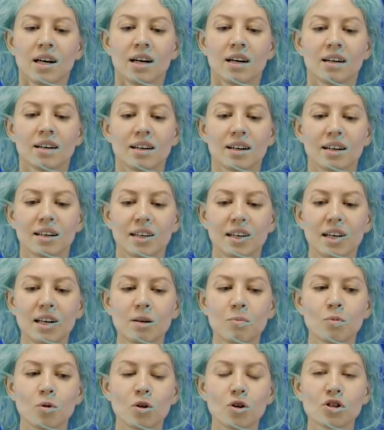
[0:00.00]
а, или,
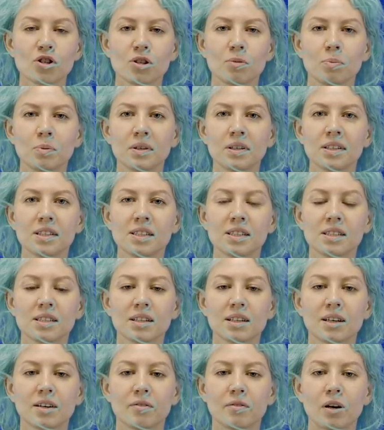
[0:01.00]
может быть,
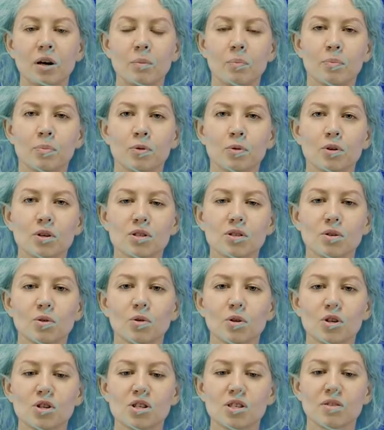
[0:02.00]
э, вам просто
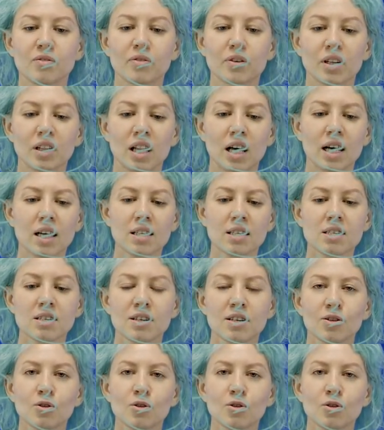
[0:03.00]
хочется фриланс,